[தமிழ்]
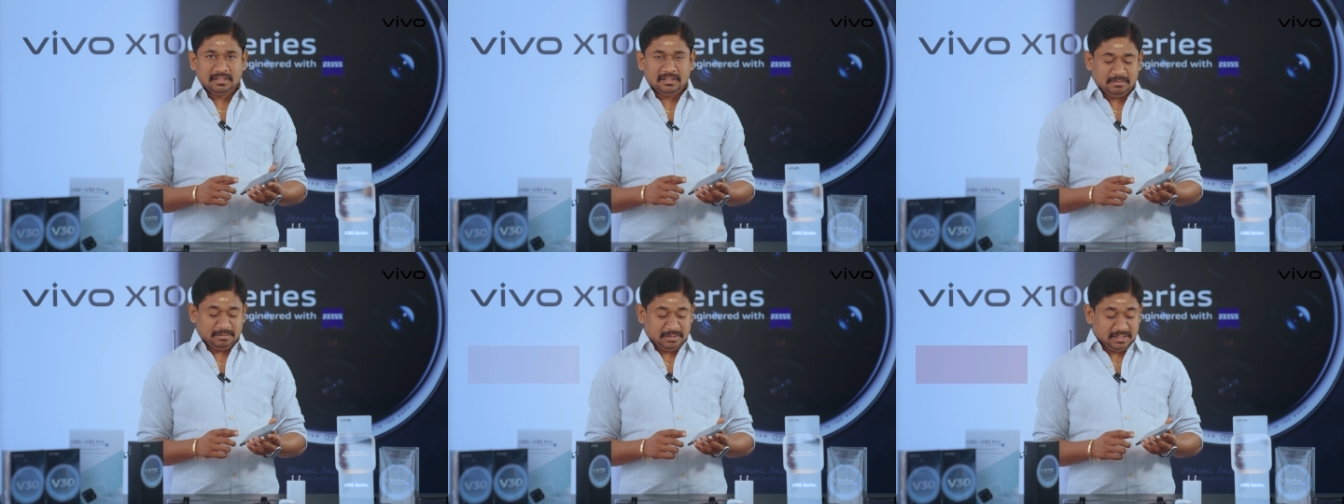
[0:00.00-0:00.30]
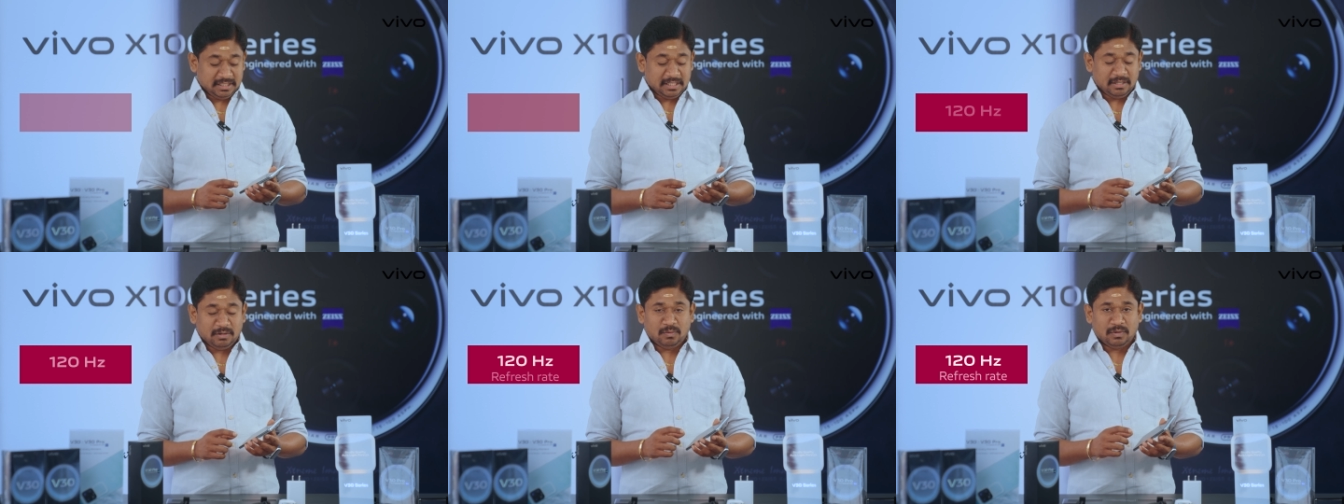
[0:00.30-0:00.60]
இதில்
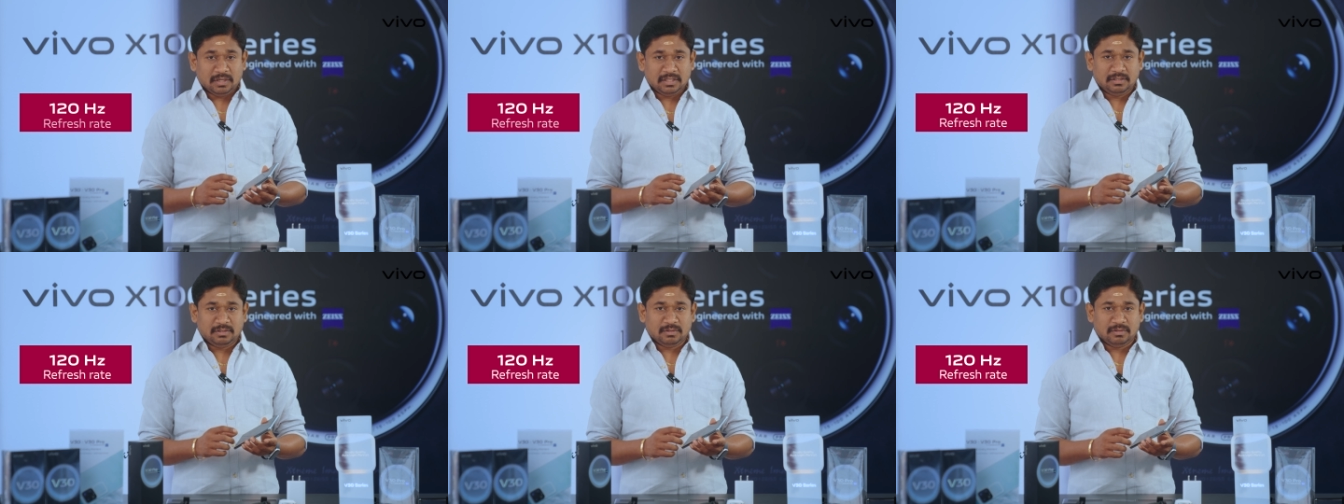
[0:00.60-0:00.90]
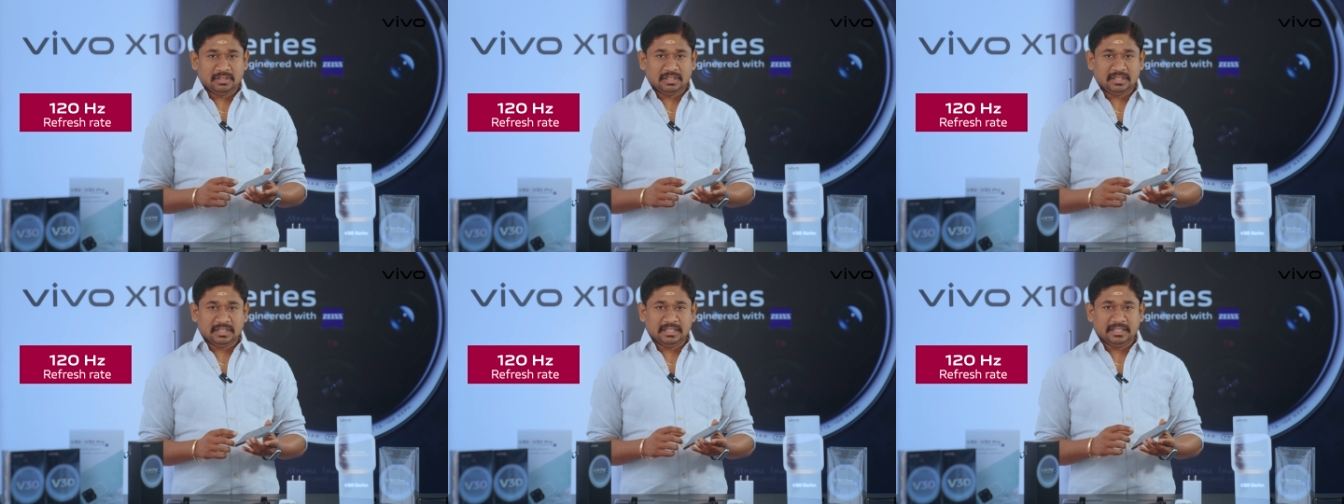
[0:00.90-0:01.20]
பார்த்தீங்கன்னா ஒன்
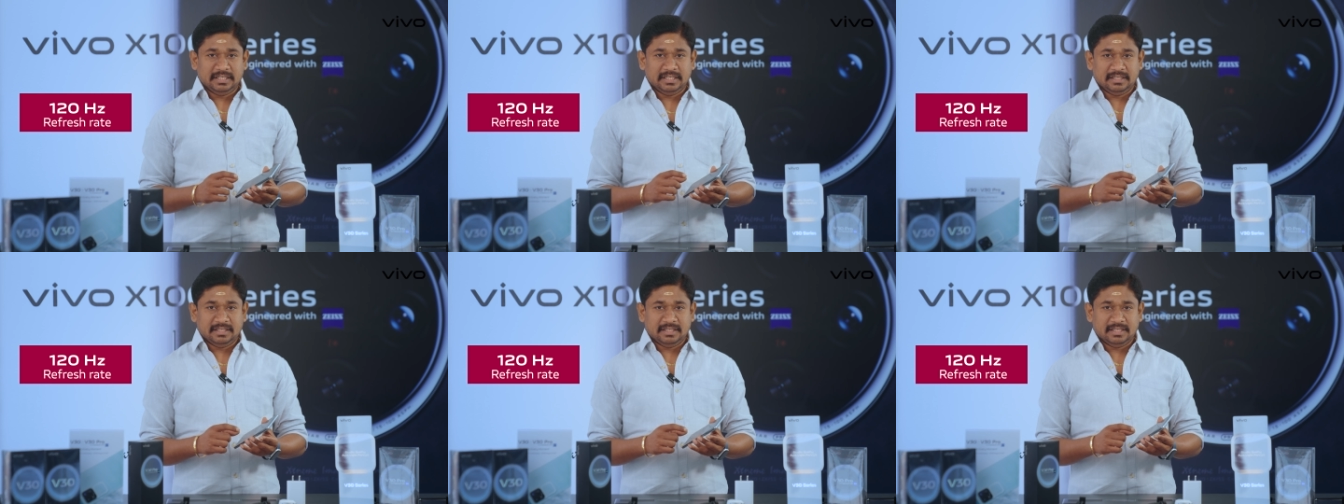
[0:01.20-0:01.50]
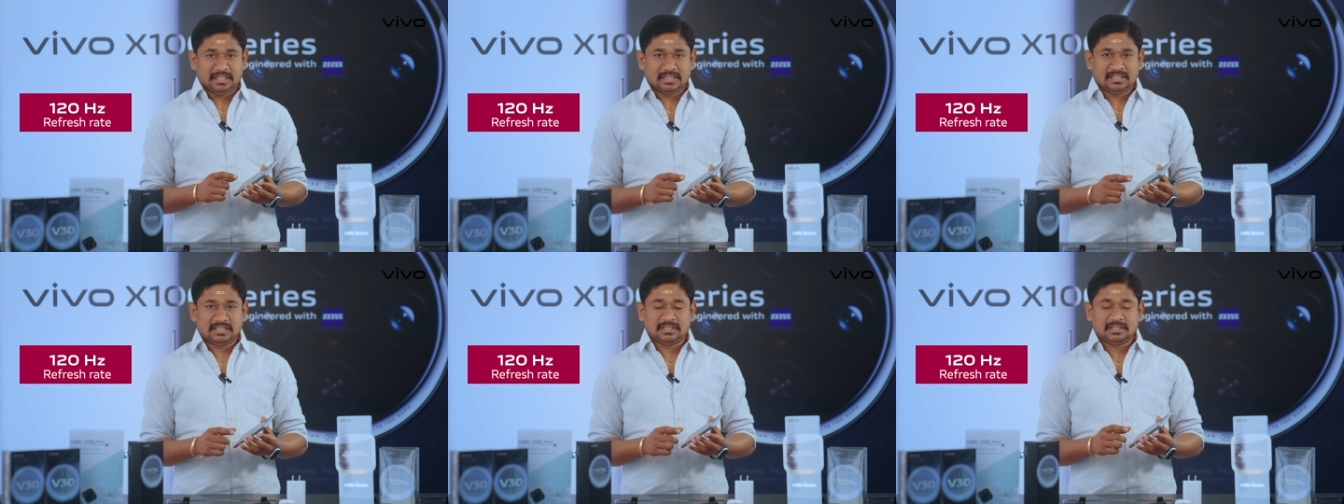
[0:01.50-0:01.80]
டுவெண்ட்டி
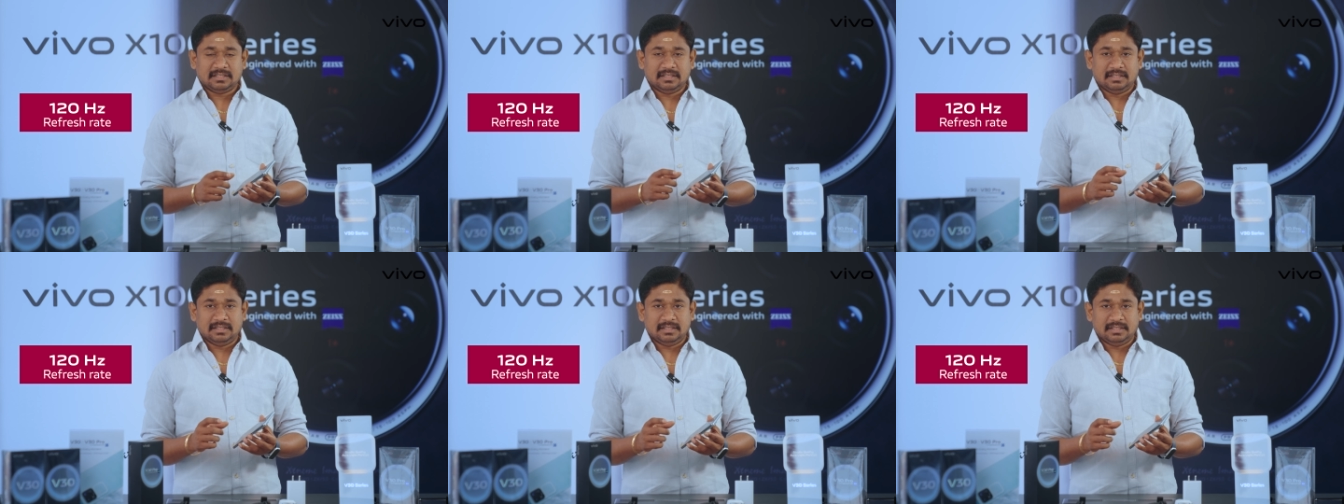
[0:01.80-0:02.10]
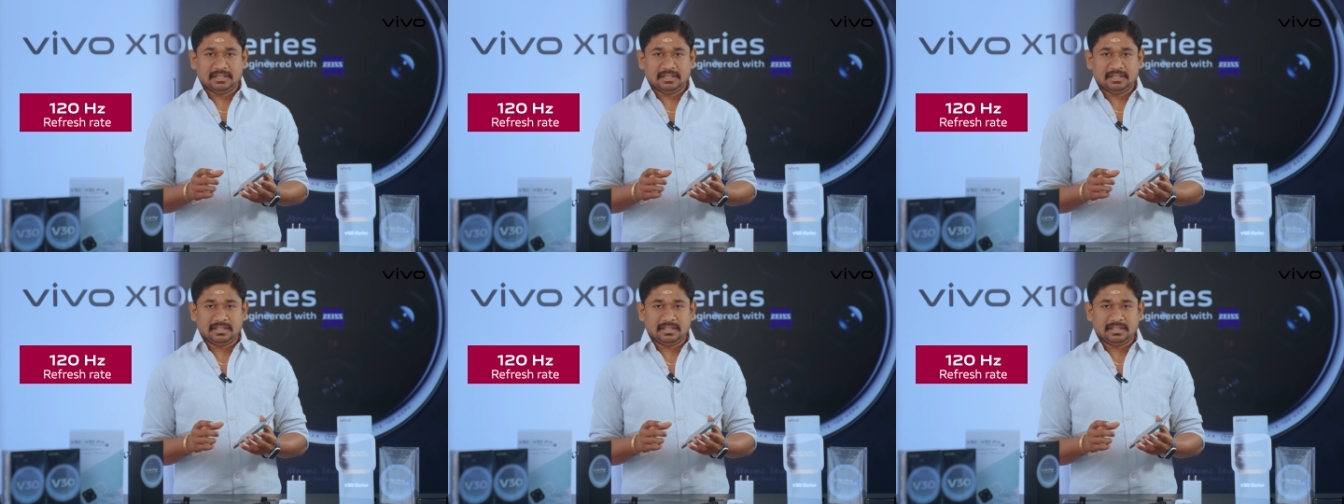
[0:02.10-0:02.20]
ஹெட்ஸு